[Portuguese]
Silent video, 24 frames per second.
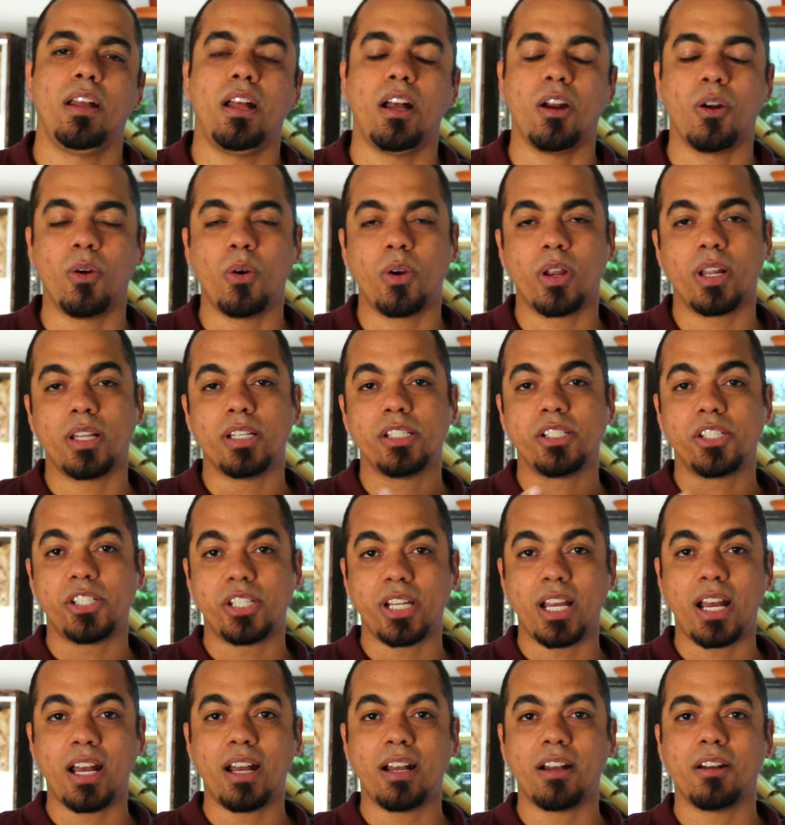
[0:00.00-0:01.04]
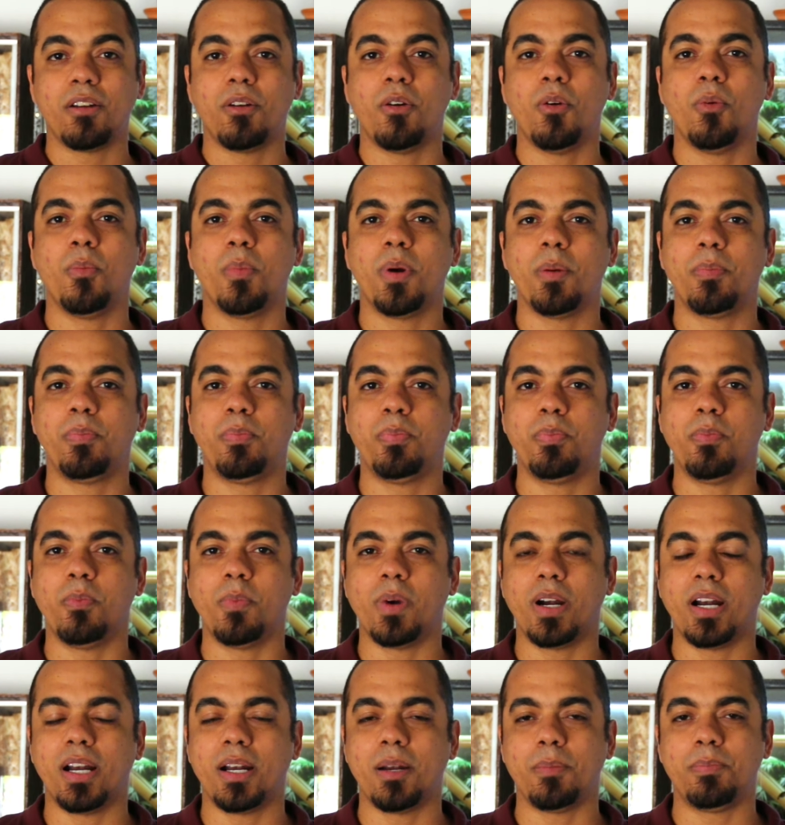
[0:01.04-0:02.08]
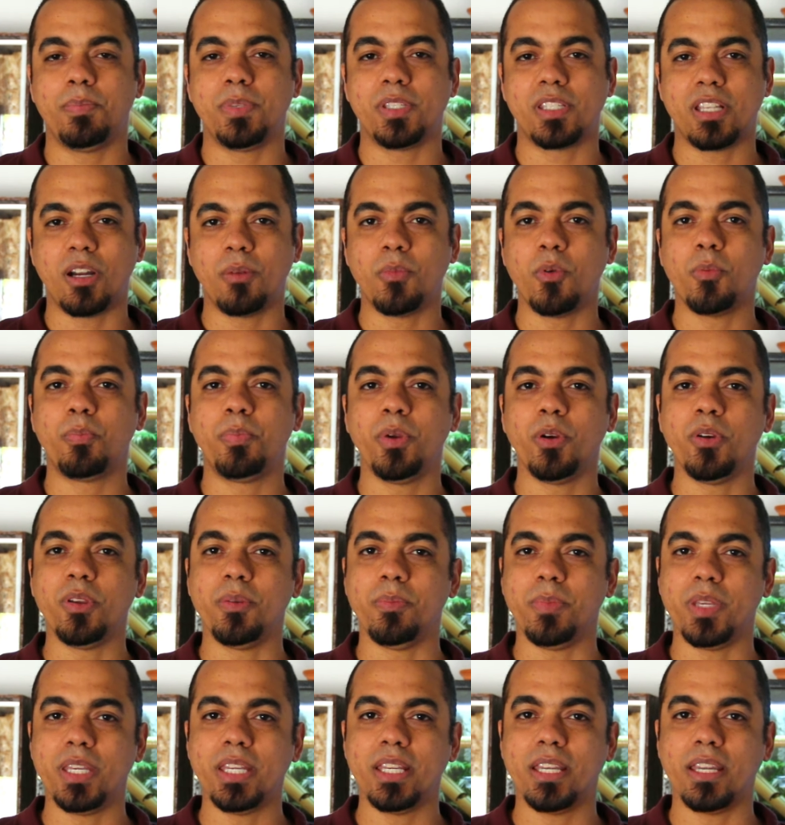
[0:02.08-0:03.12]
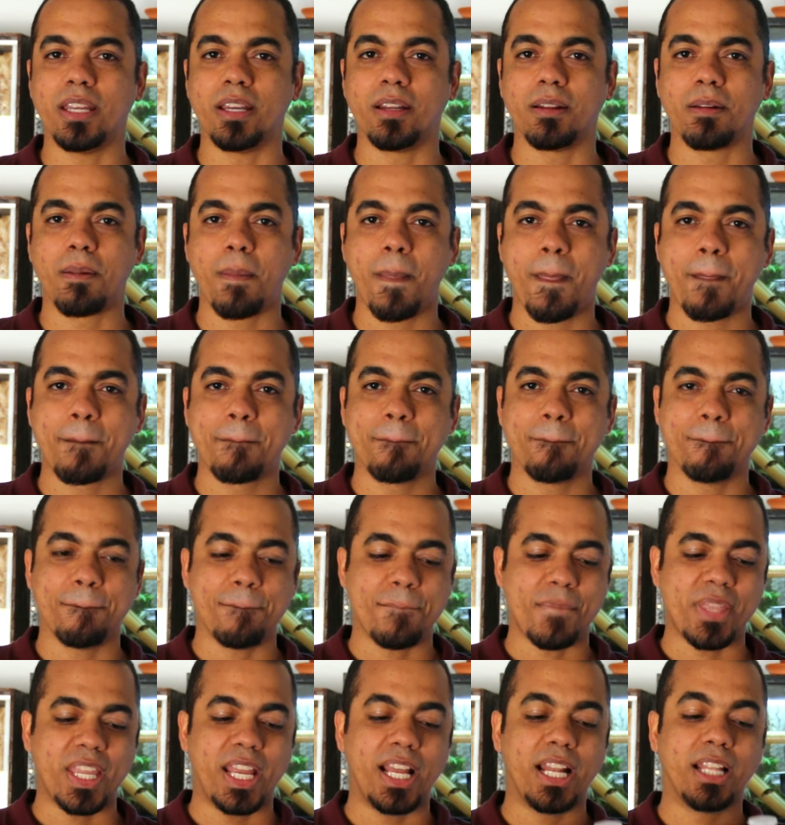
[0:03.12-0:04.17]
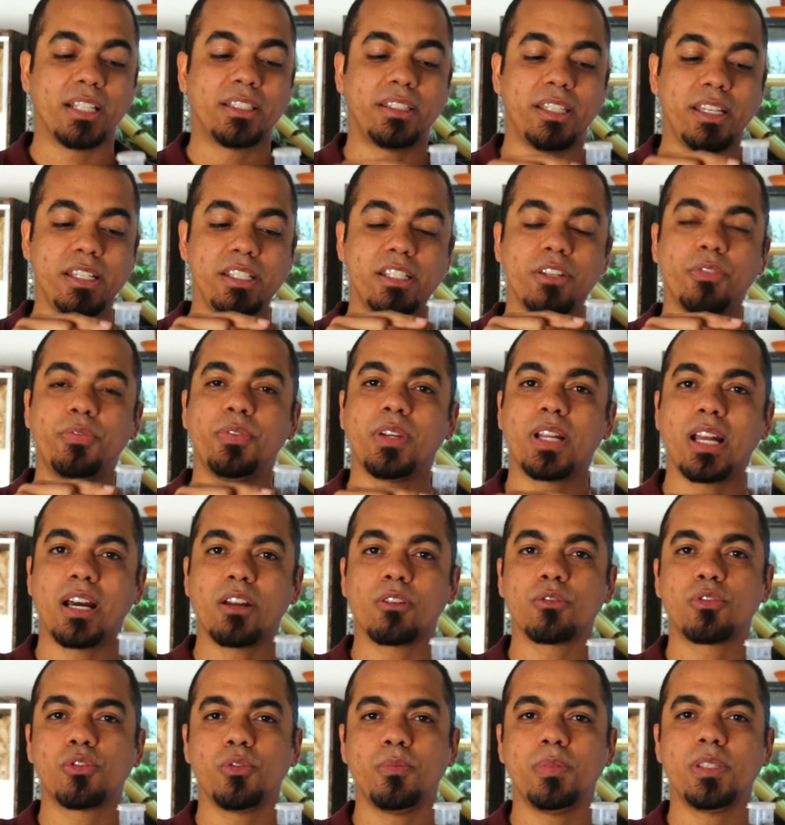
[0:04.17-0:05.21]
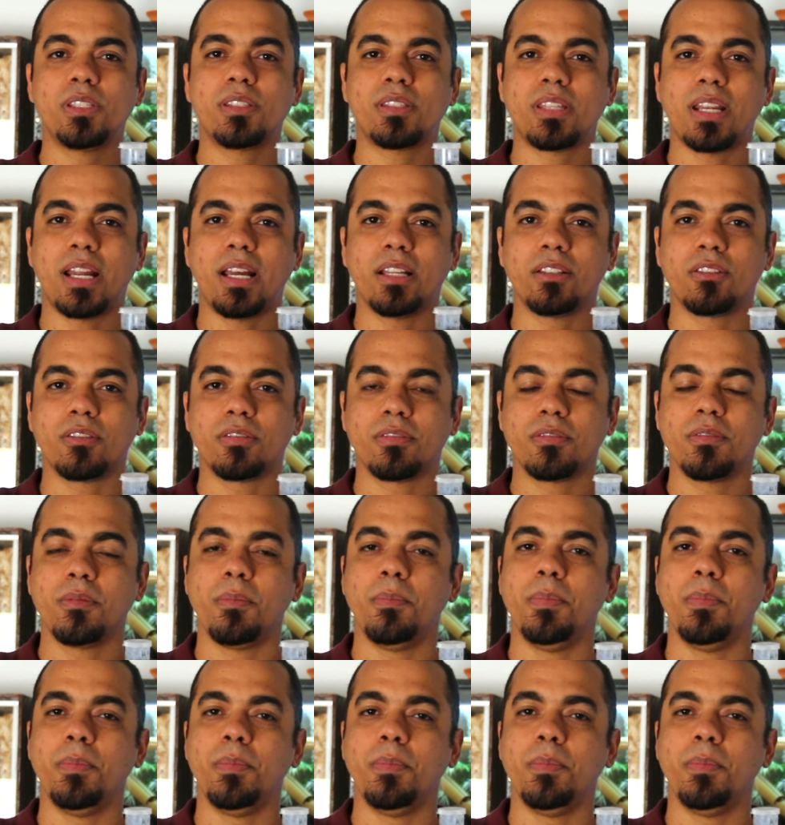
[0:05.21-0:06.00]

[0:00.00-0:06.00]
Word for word: Agora, já uma, uma Pisalmopeu hermínia ela tende a ficar no substrato.